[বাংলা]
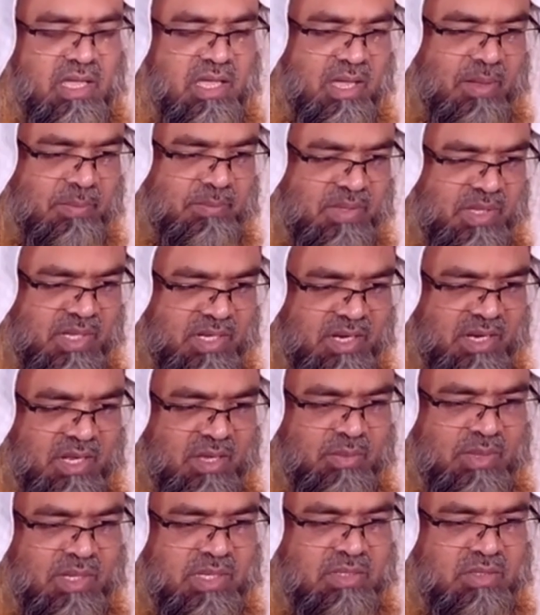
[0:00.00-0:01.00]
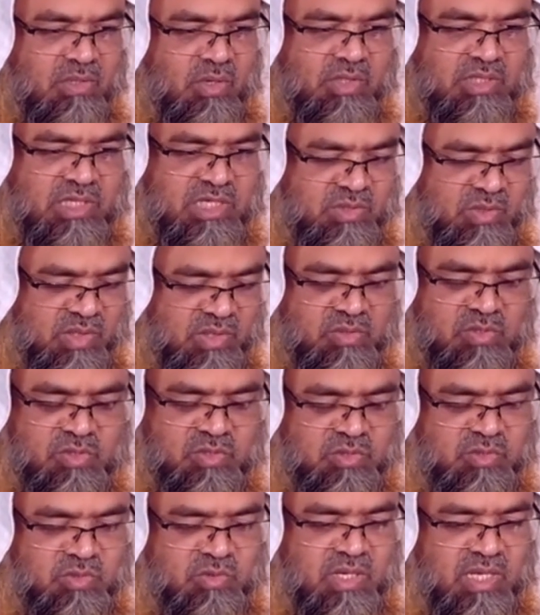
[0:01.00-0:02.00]
আপনার আমার হতাশ হওয়ার কোনো
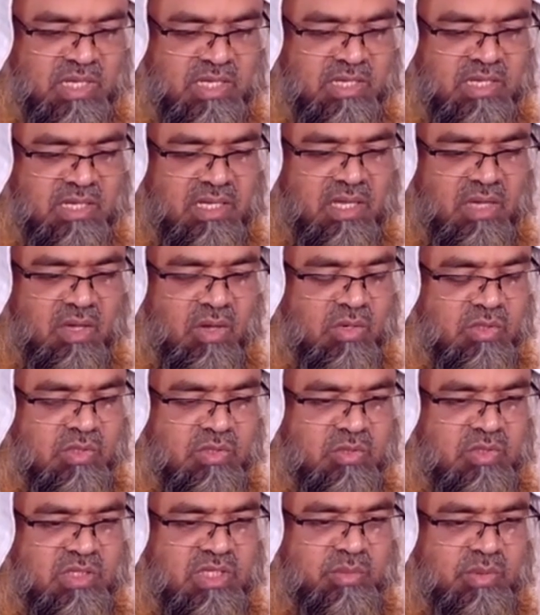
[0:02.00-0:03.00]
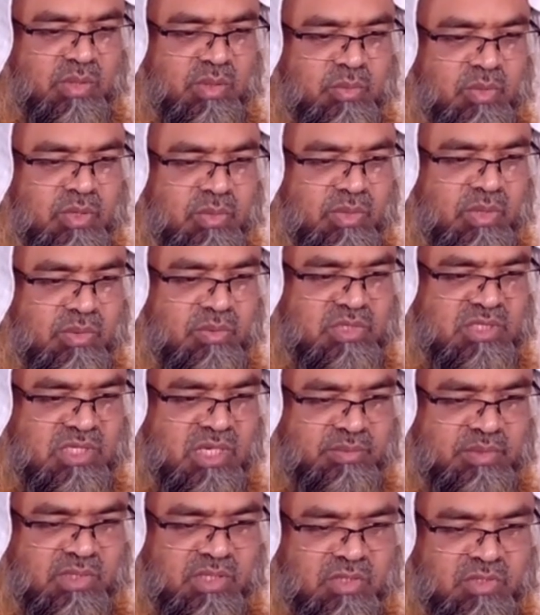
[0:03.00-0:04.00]
সুযোগ নেই অর্থনৈতিকভাবে পরিবারের উপর চাপ
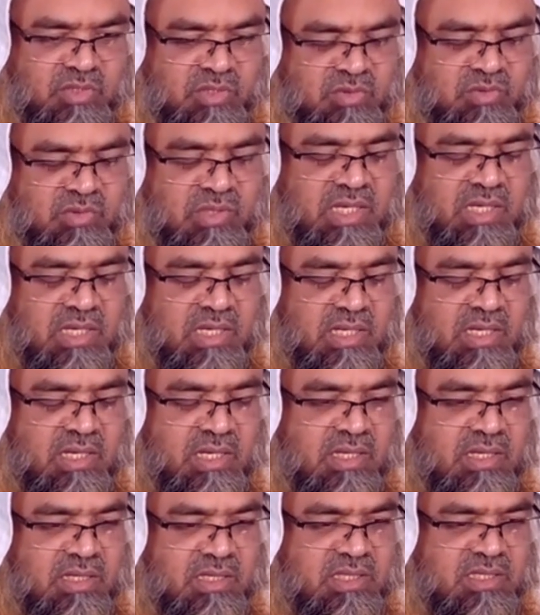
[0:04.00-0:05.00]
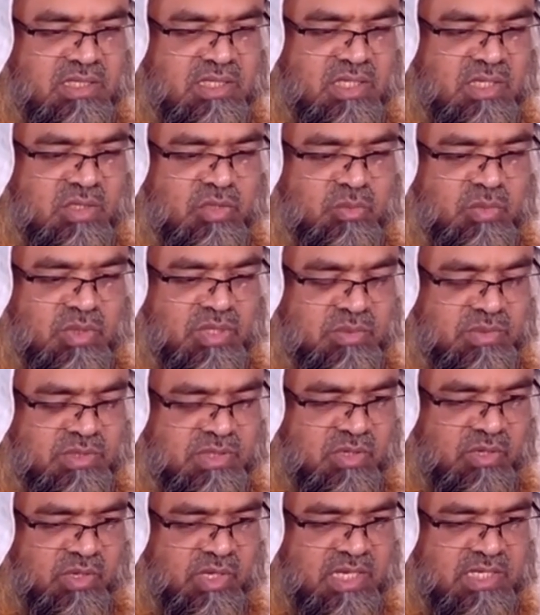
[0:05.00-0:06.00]
দেওয়ার সুযোগ নেই নিজে যেহেতু বিশ বছর
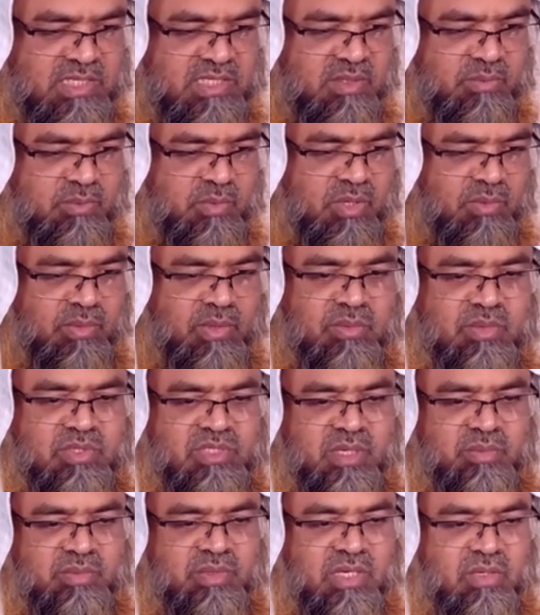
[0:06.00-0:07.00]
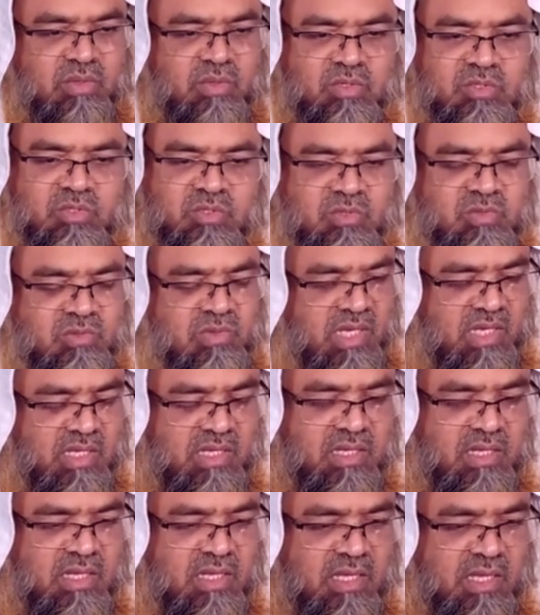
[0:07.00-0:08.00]
হয়ে গেছেন পরিবারের উপর চাপ দেওয়ার কোনো সুযোগ নেই
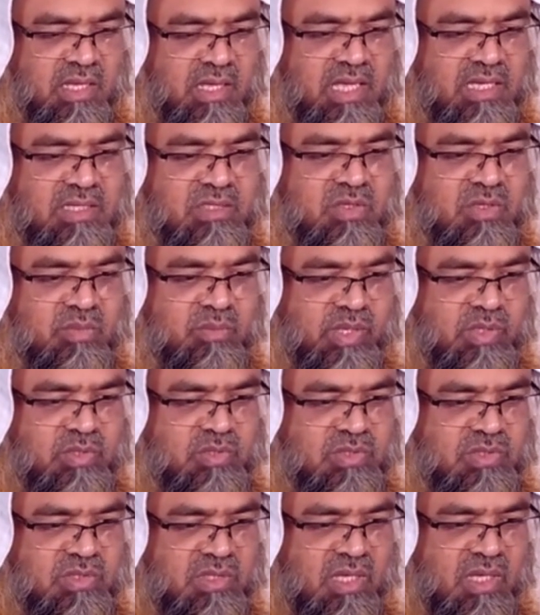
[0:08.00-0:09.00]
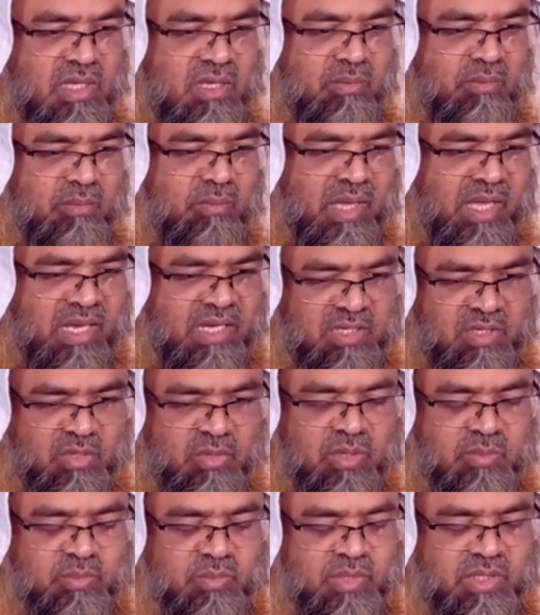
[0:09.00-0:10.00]
একজন মানুষ বালেগ
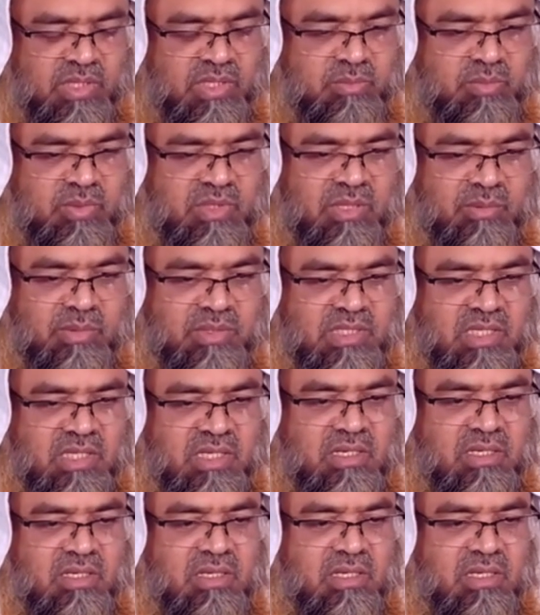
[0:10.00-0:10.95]
হওয়ার পরে পিতামাতার